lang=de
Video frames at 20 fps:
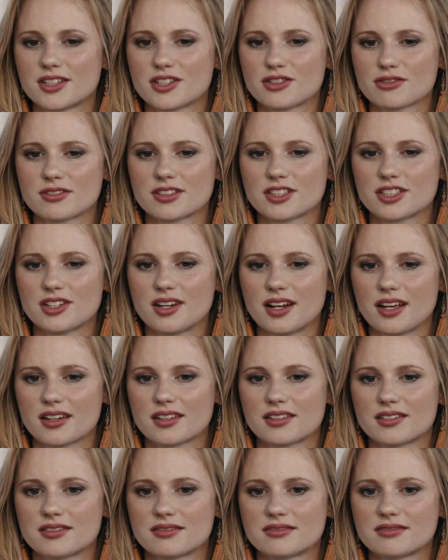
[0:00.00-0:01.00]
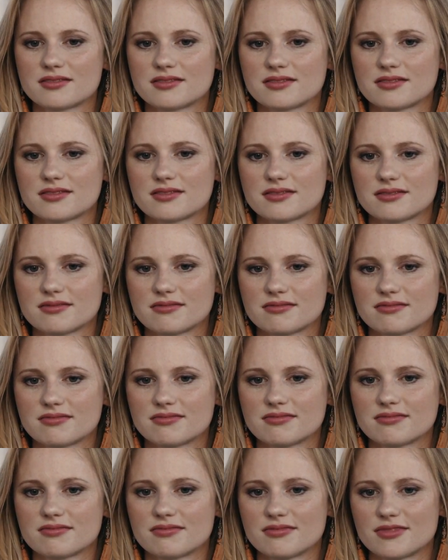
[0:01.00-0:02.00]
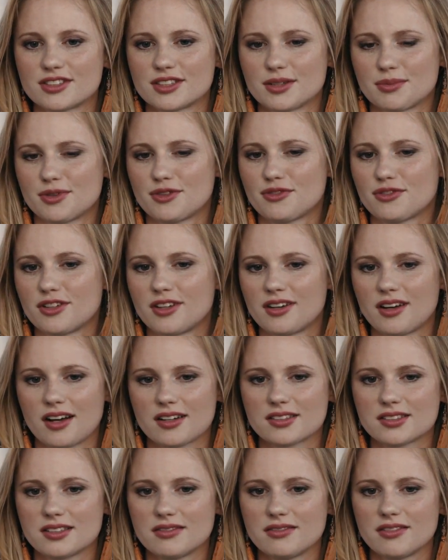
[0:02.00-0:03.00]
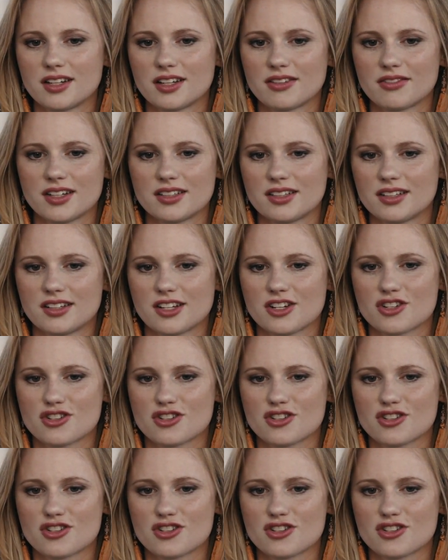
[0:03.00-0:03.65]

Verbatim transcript: wäre schon nicht schlecht. Was habe ich von den Aktien, wenn ich weiter an